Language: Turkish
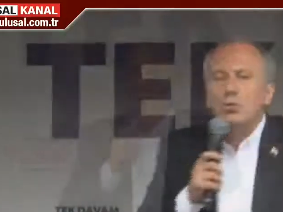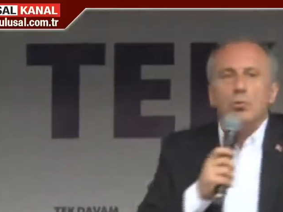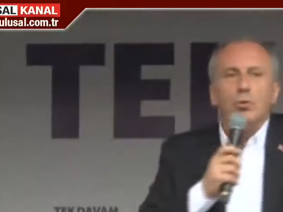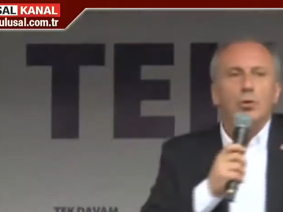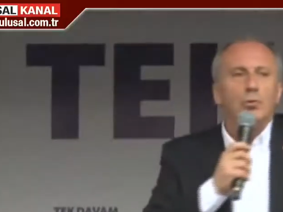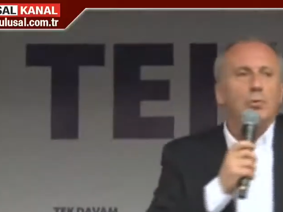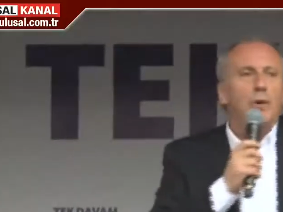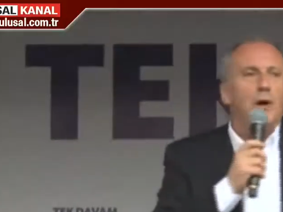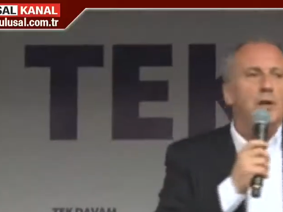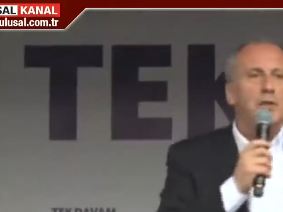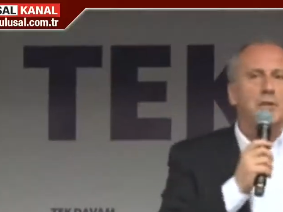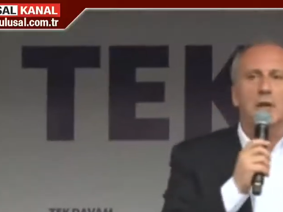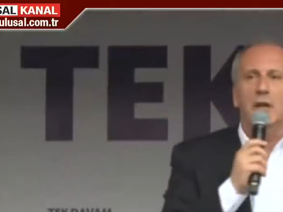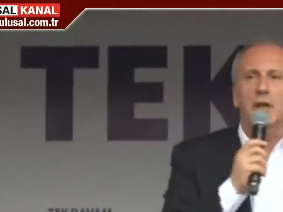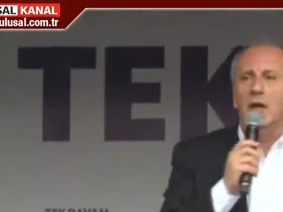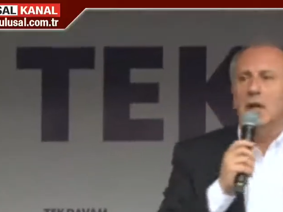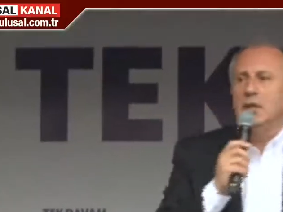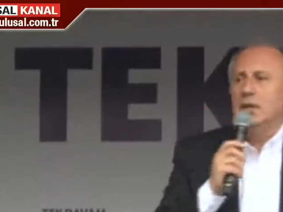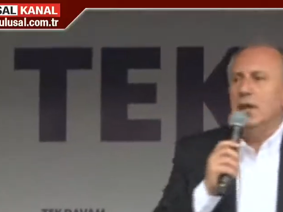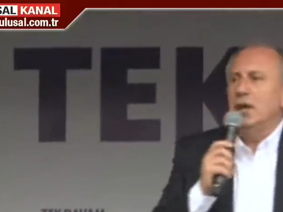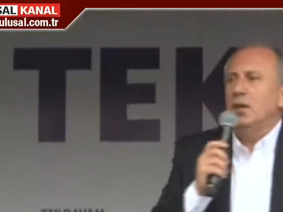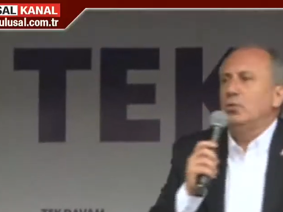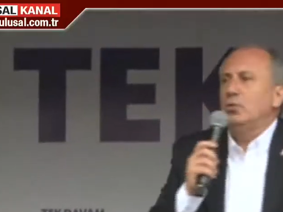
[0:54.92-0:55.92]
Cumhurbaşkanı
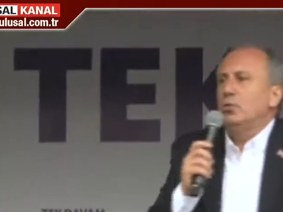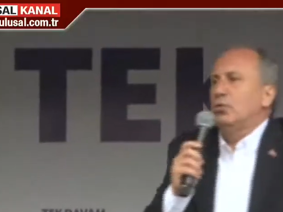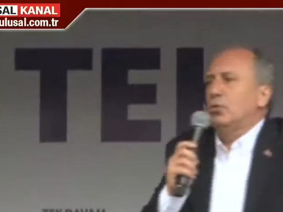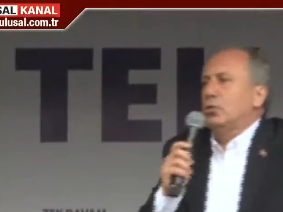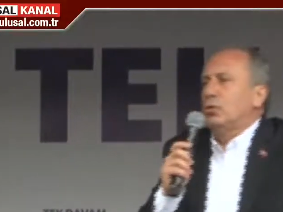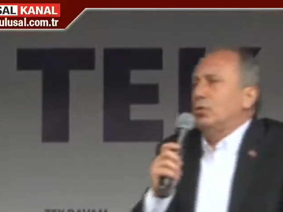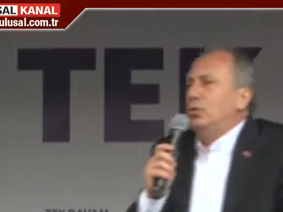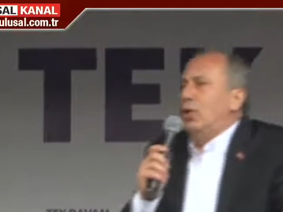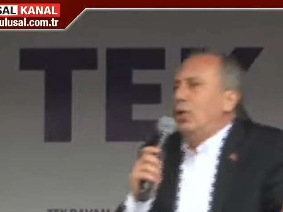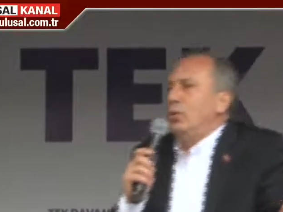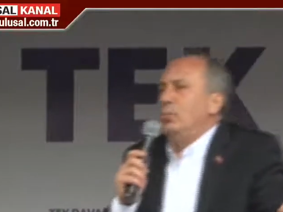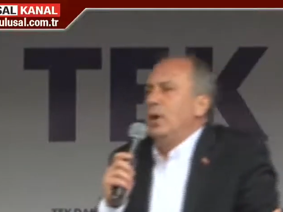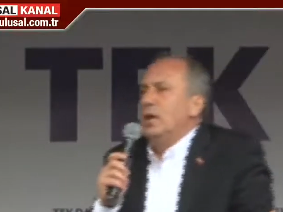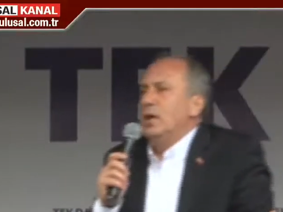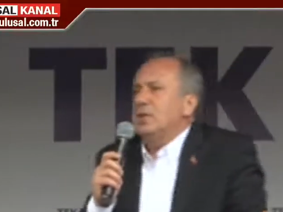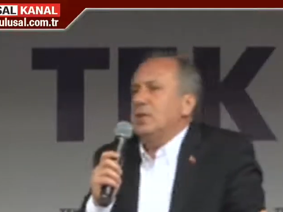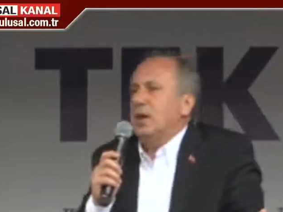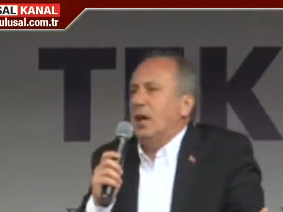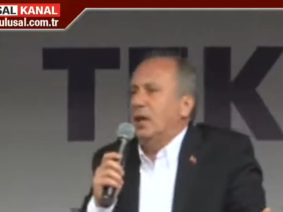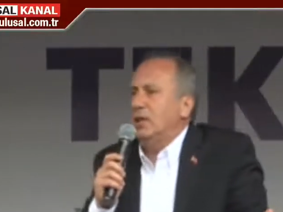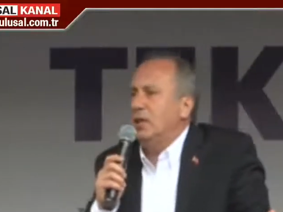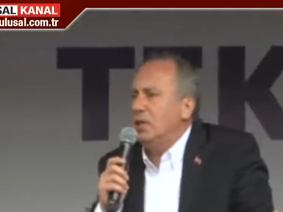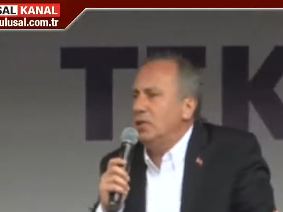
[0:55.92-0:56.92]
adayı tutuklu
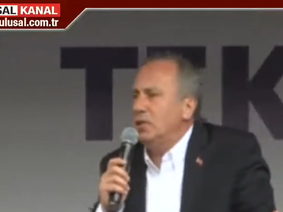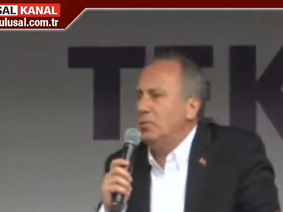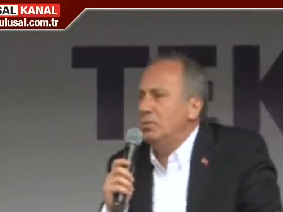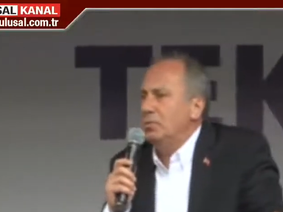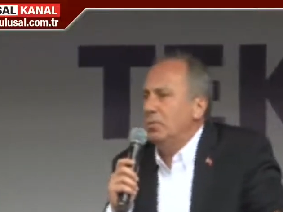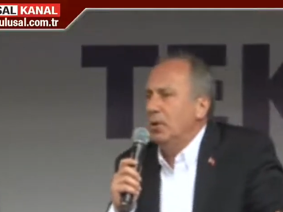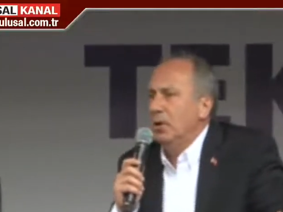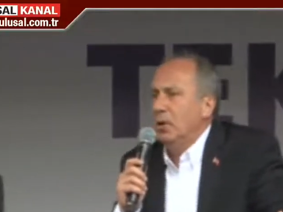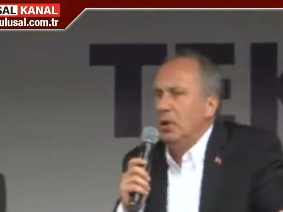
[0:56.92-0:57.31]
olmaz kardeşim.